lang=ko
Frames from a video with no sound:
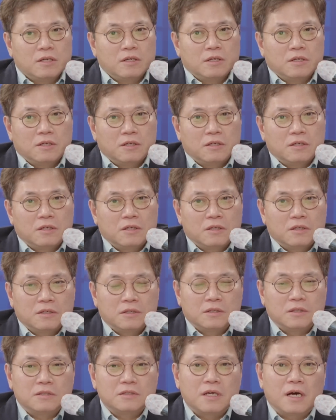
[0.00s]
본다면
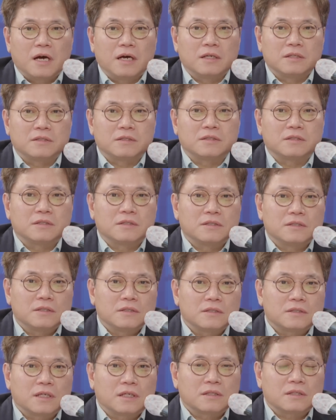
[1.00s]
일단 네.
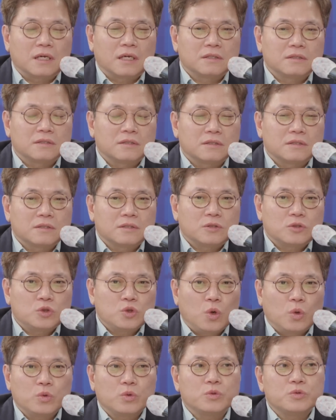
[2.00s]
일단 한
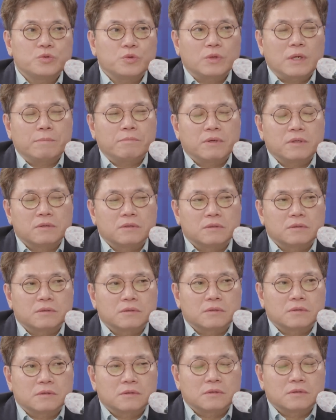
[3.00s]
총론 쪽을 한번
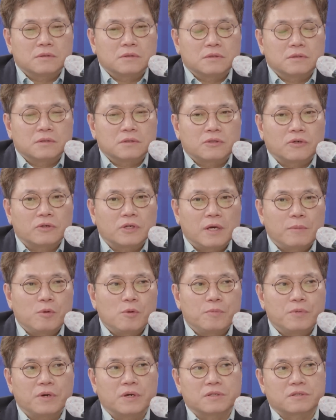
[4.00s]
그 정리해
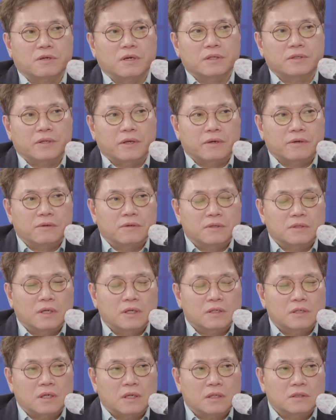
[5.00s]
볼 필요가 있을 것 같아요. 네.
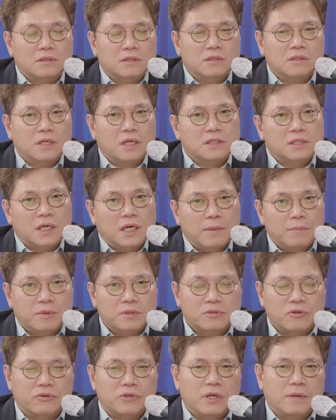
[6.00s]
한 크게 제가
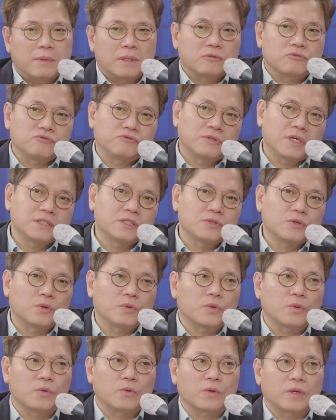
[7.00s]
한번 정리해 한두 가지
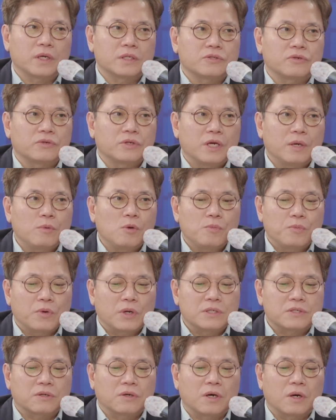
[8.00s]
정도로 이렇게 정리해 볼
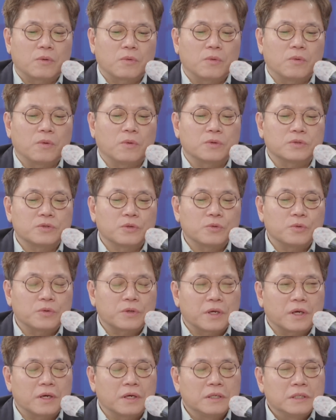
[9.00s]
필요가 있을 것 같고 저도
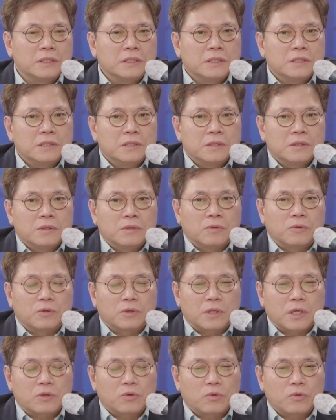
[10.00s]
이렇게 오늘
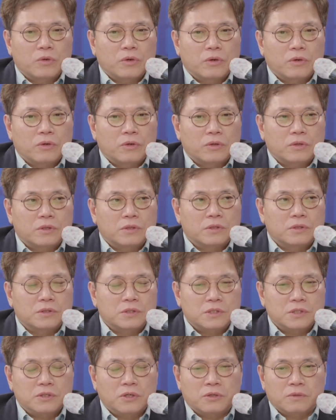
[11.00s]
대통령 그
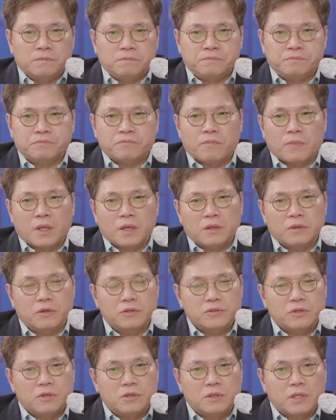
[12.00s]
시정
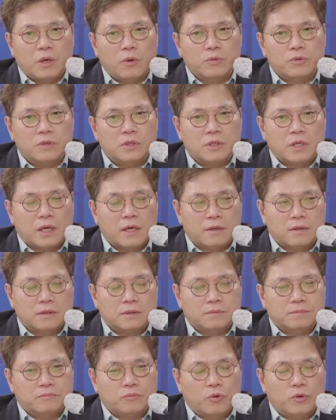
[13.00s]
연설 내용들 이렇게
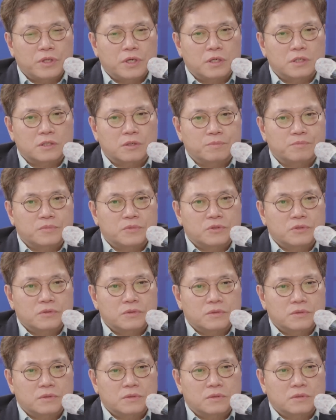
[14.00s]
워딩을 좀
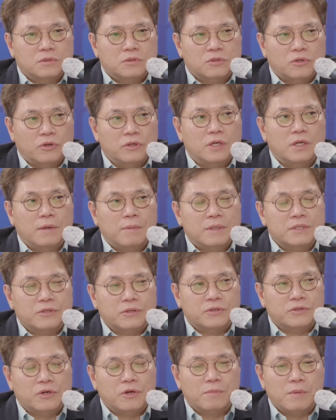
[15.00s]
정리를
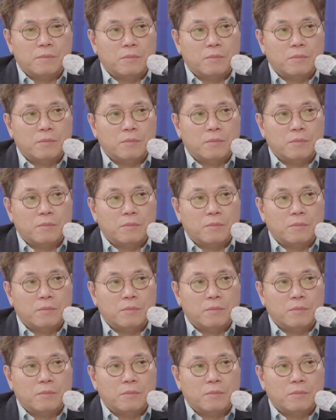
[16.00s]
해봤어요. 처음에 뭐